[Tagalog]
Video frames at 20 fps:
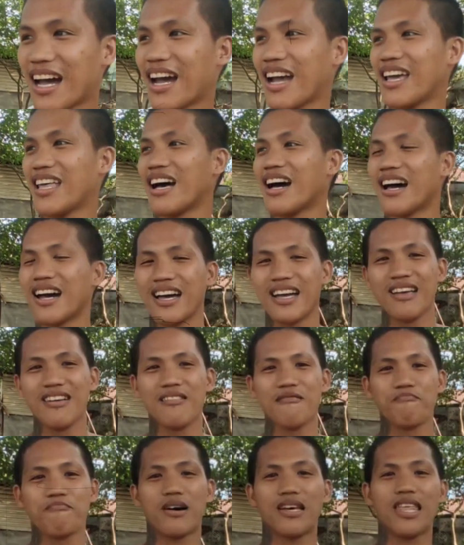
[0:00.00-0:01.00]
Kaya,
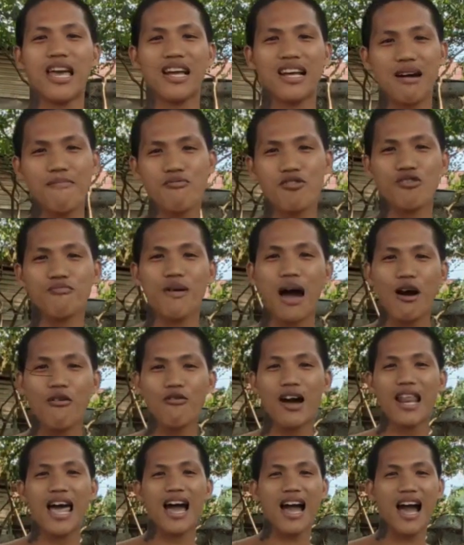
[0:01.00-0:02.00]
panay ka forma,
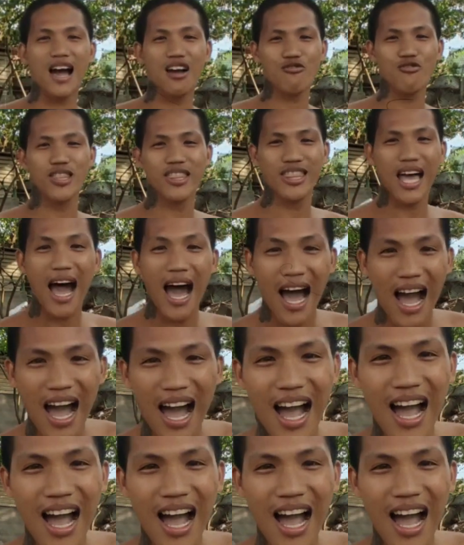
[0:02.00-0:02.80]
wala ka kwenta.